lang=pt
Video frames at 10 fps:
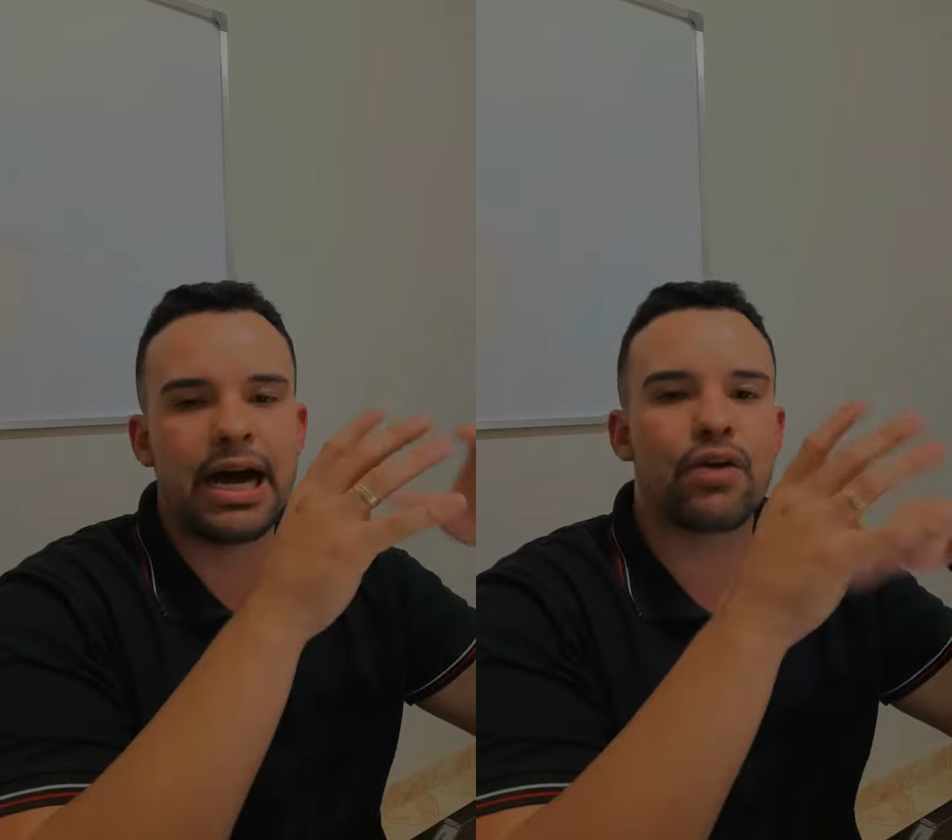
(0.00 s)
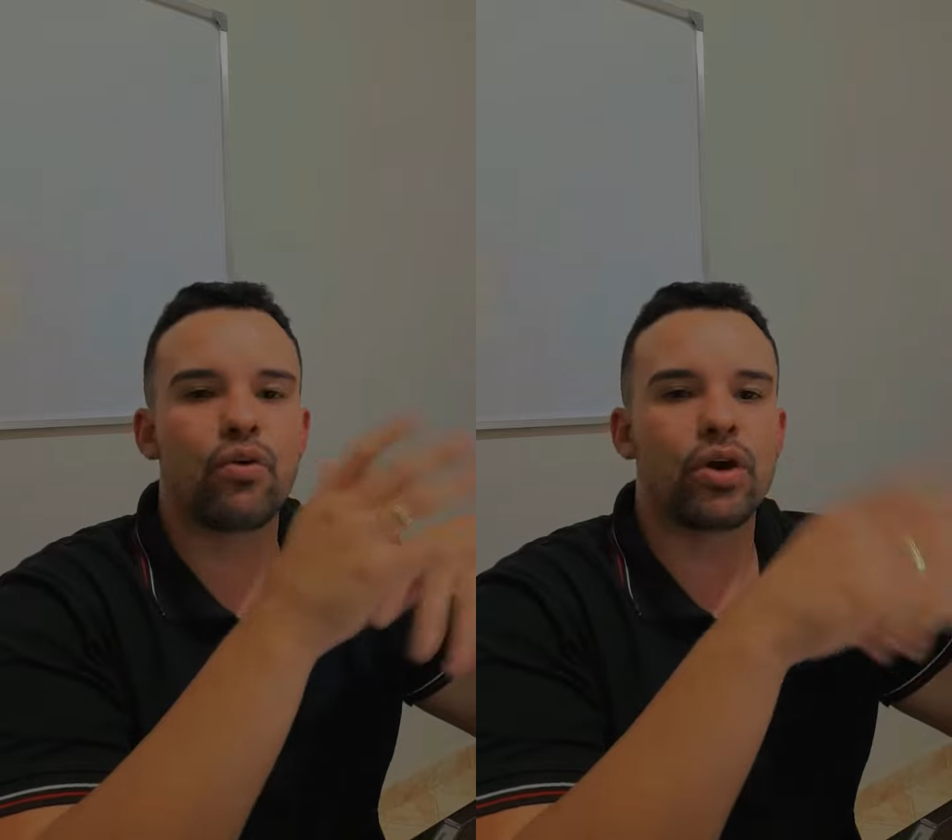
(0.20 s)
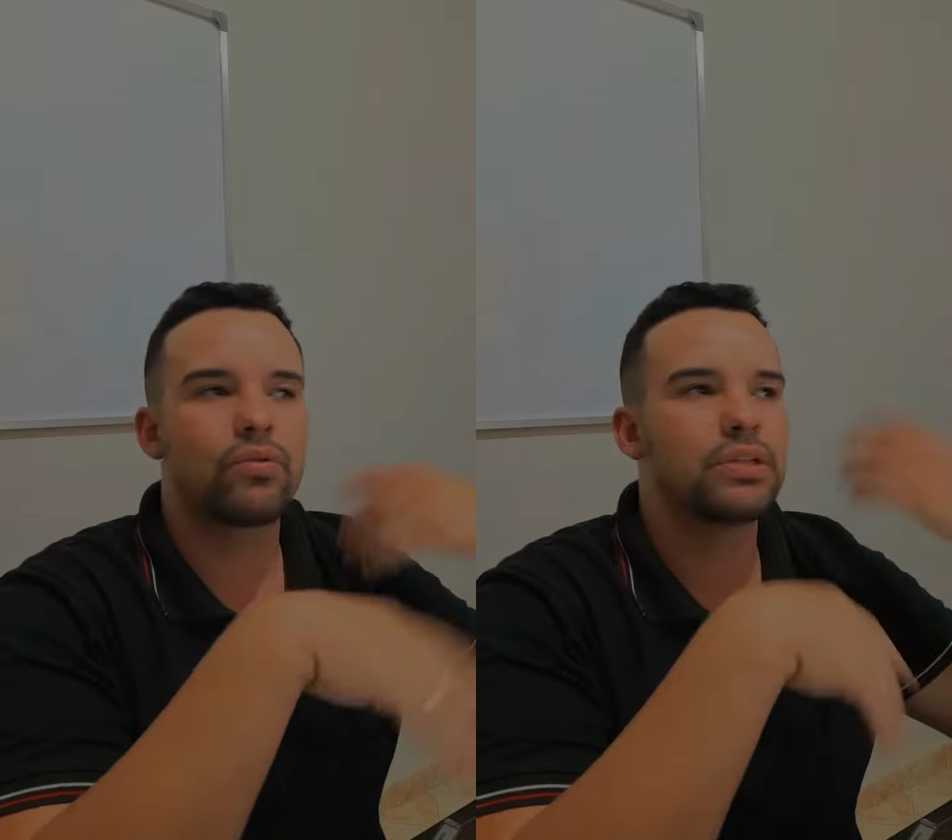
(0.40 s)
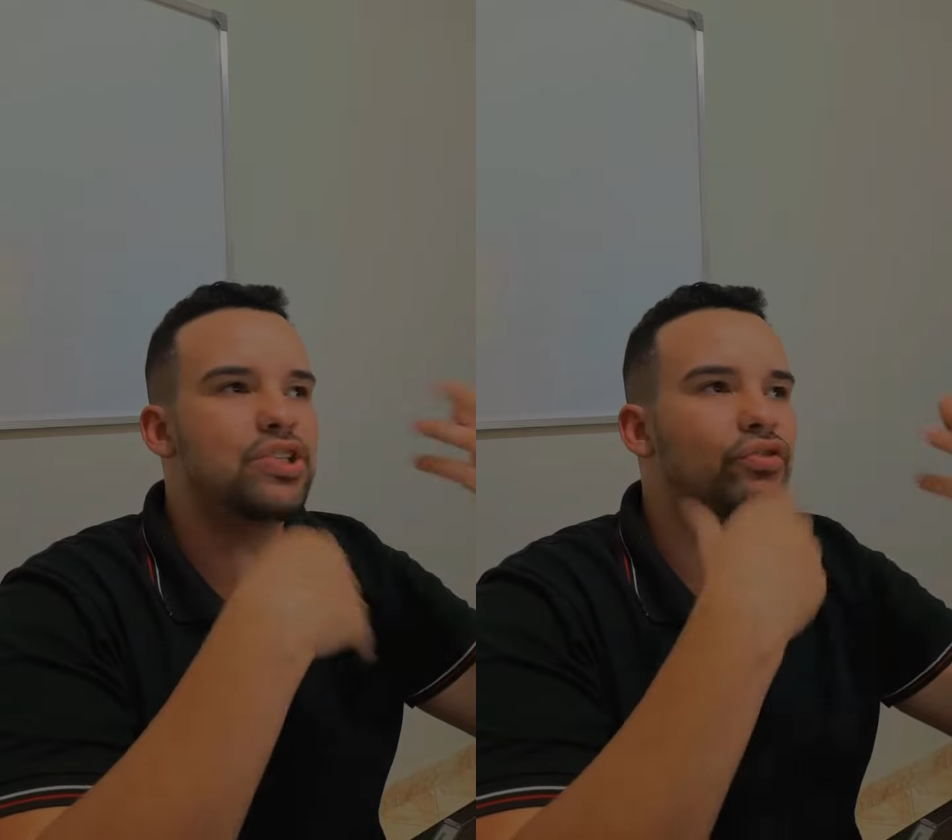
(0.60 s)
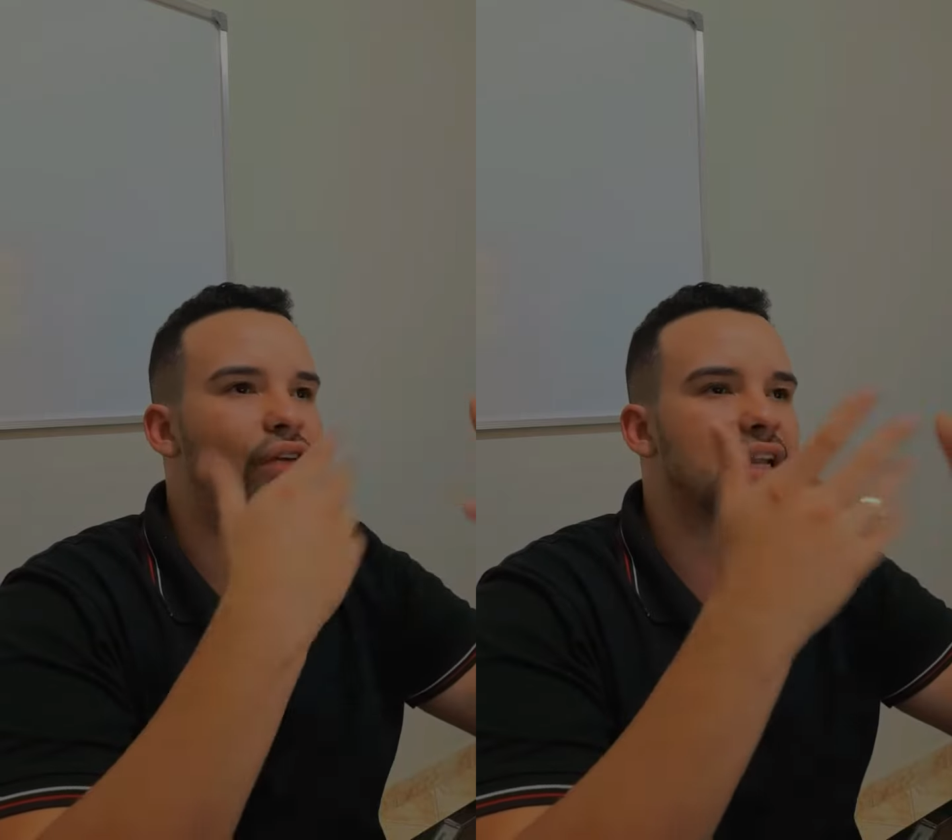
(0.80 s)
Agora, quando a
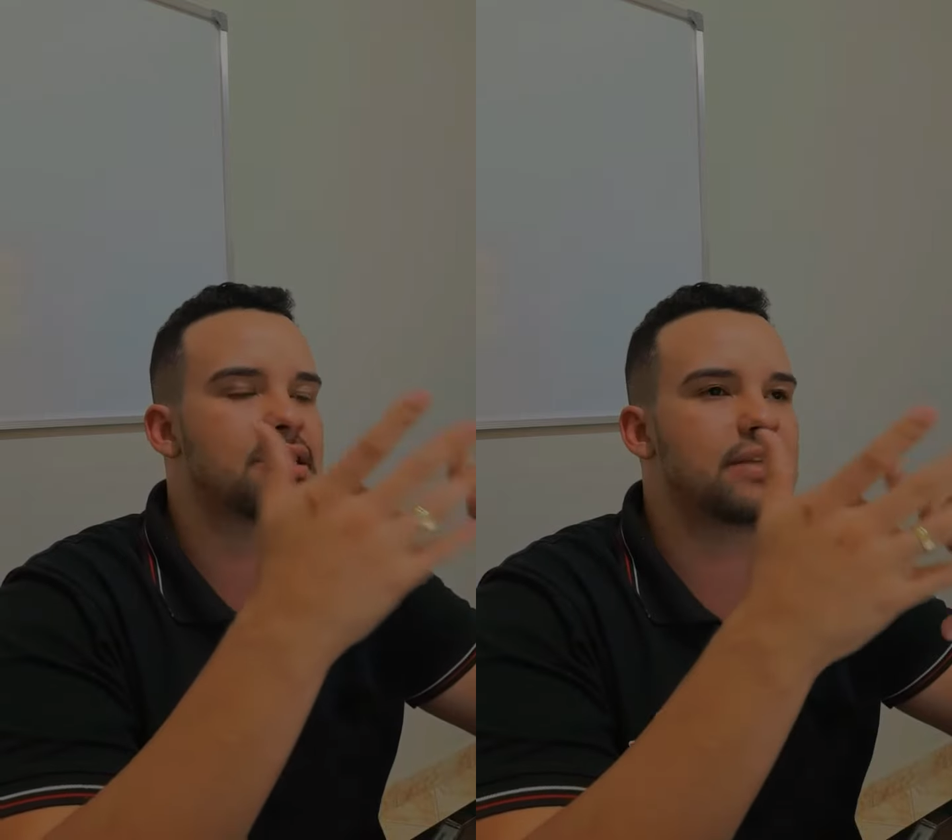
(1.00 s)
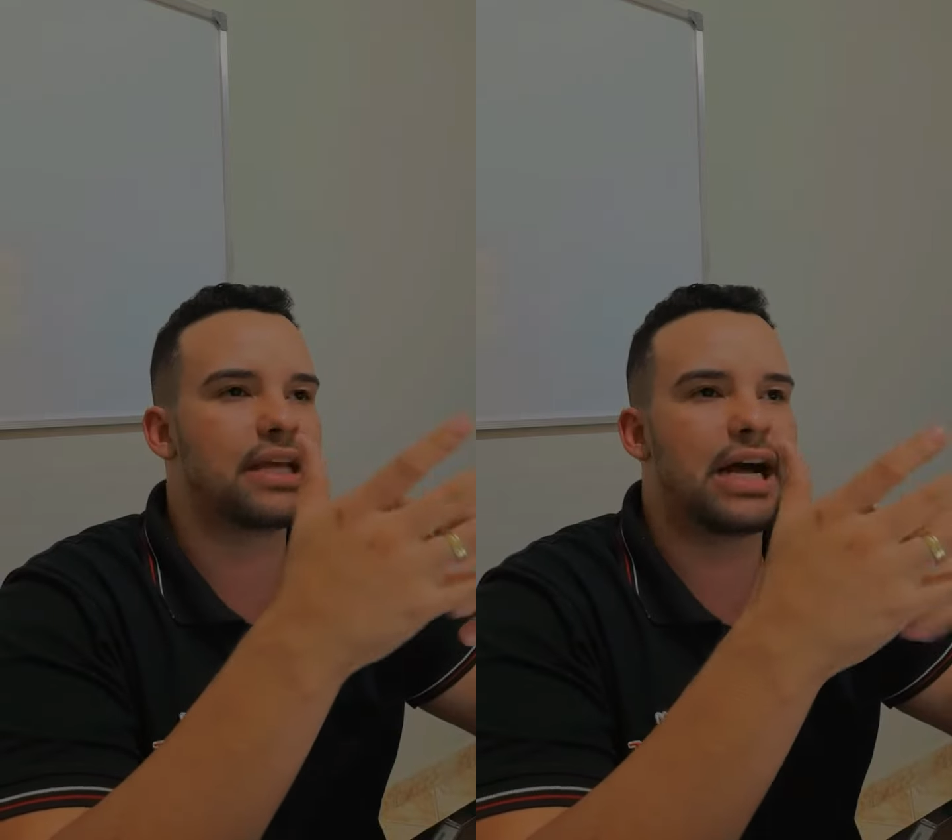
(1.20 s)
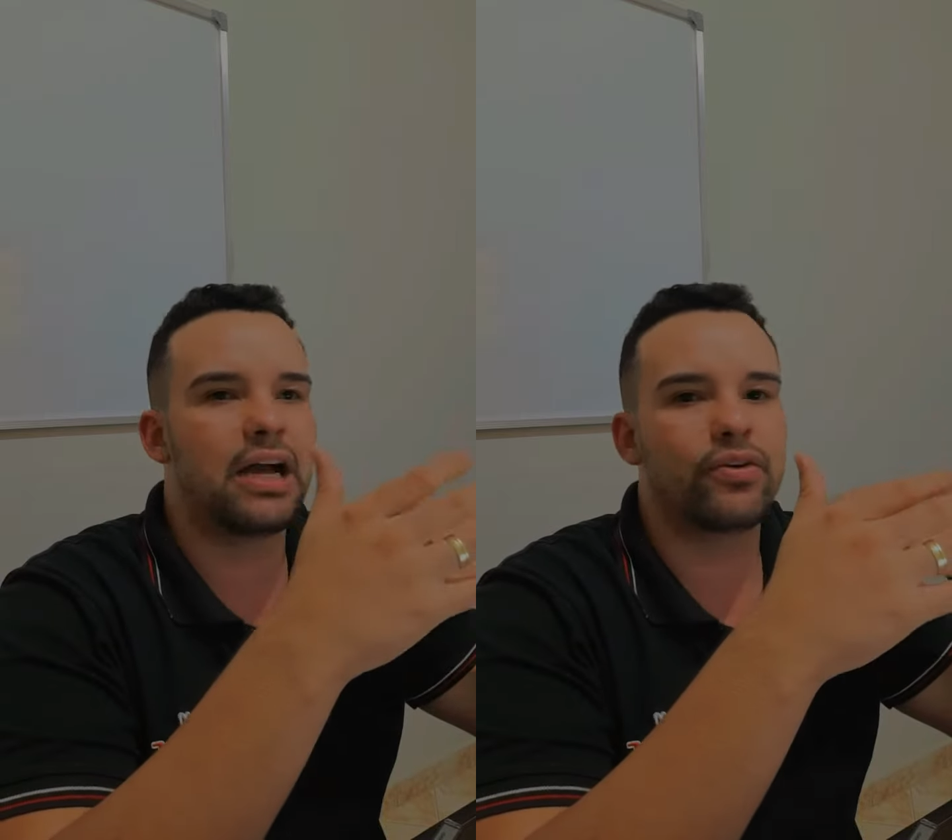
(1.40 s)
gente fala assim, ah,